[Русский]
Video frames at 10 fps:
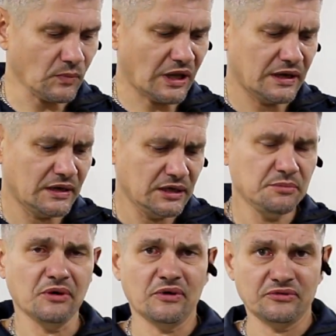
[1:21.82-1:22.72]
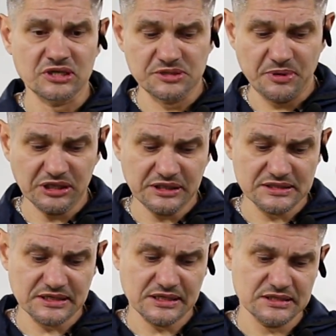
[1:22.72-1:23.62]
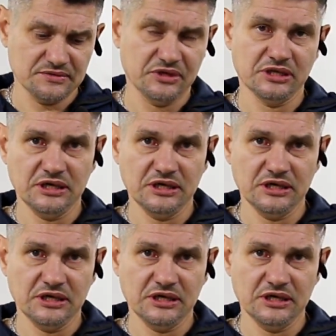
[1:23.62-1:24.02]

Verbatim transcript: Э, либо в автоспектре заказываете,